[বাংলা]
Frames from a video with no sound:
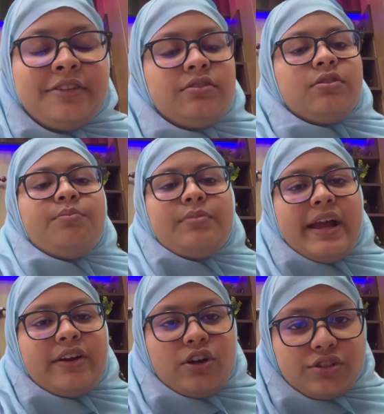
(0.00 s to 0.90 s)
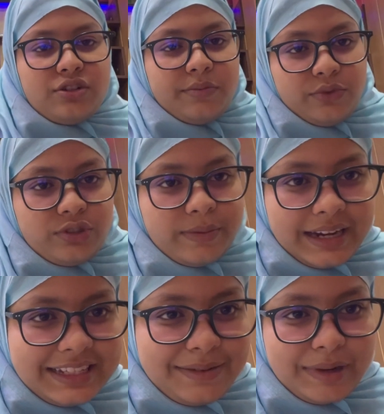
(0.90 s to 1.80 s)
তো মায়ের কষ্ট বুঝতে
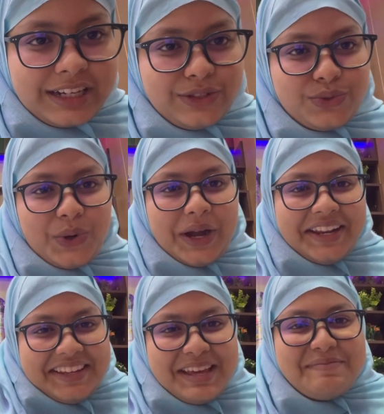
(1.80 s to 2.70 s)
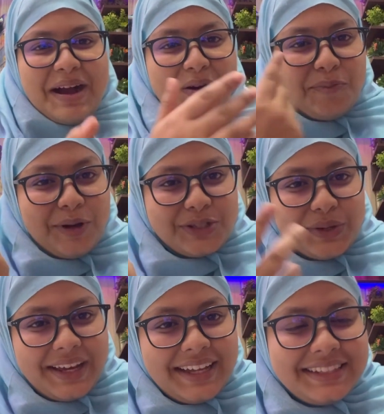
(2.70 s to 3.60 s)
পারছি বাট কিছু করার নেই মা অভ্যাস
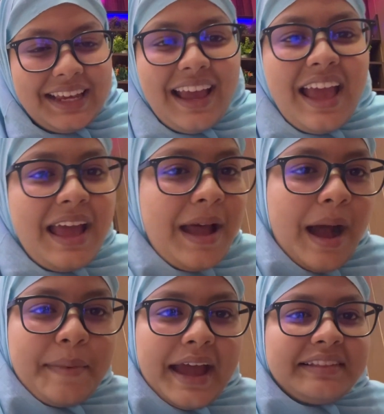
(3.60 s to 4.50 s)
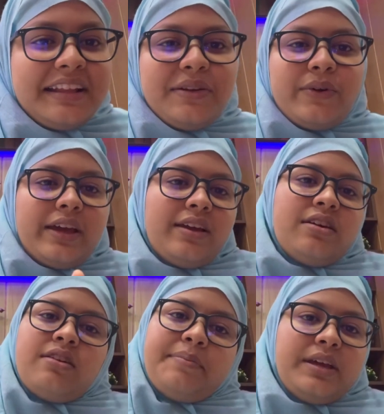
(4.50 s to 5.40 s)
হয়ে গেছে আমি একদিন করেই
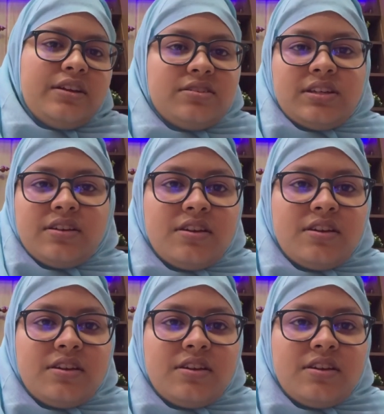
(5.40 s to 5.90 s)
পেয়ে গেছি